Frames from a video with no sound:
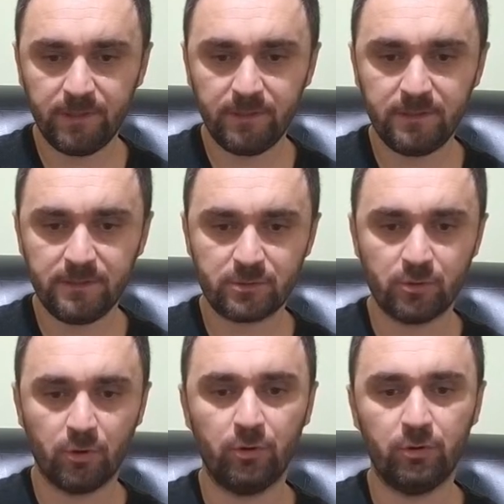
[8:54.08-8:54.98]
mi
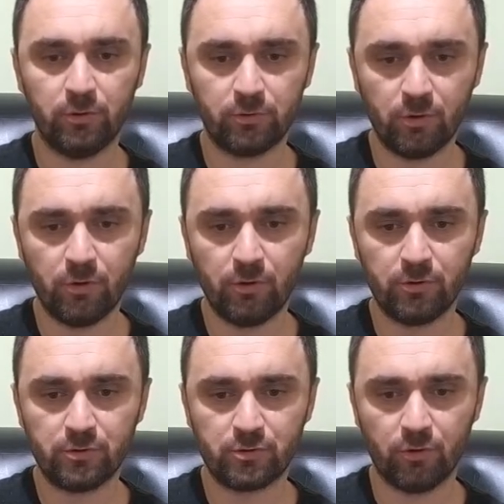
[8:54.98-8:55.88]
sol do
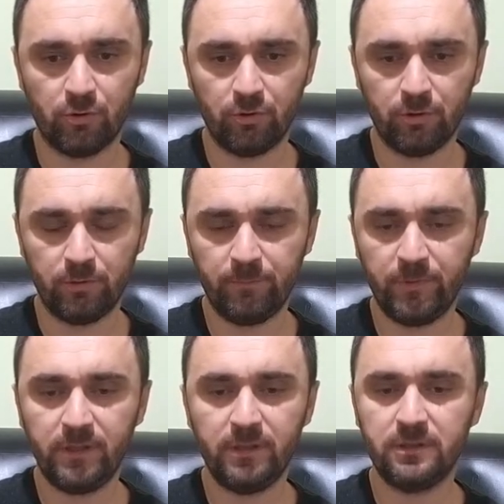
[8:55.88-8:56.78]
sol
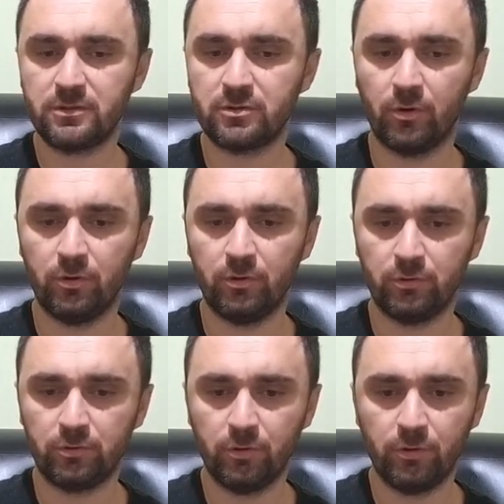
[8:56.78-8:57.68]
mi sol
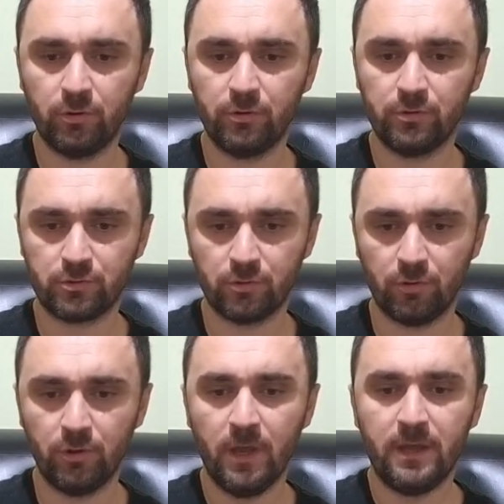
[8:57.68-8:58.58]
do
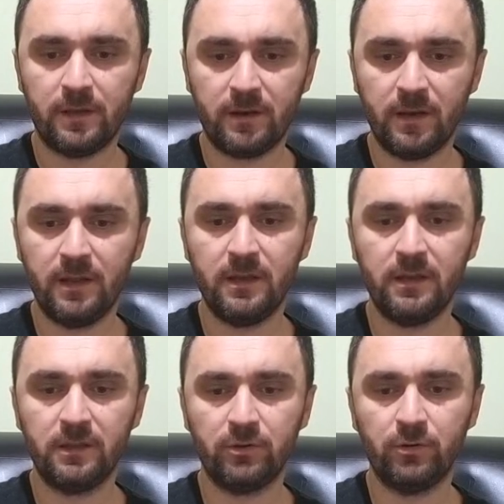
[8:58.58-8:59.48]
sol
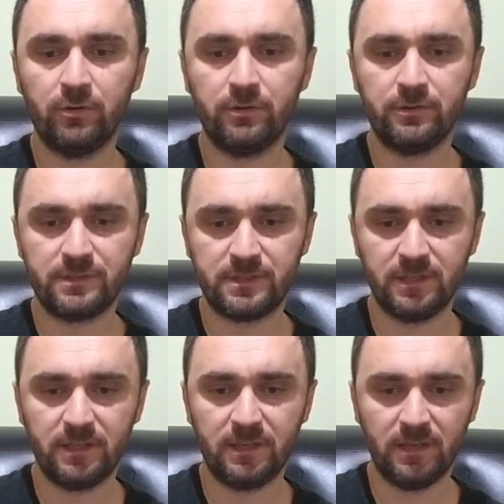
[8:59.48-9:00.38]
re do
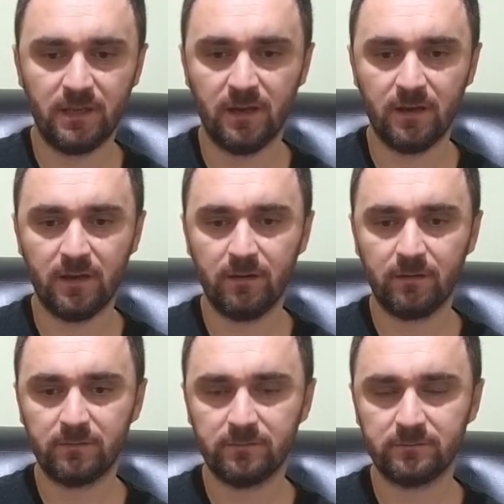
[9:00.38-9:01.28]
si
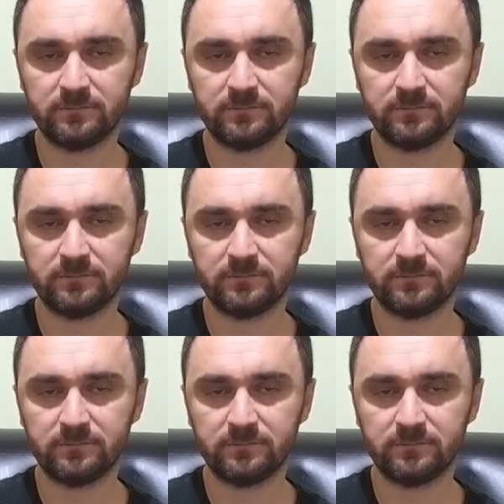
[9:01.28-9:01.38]
la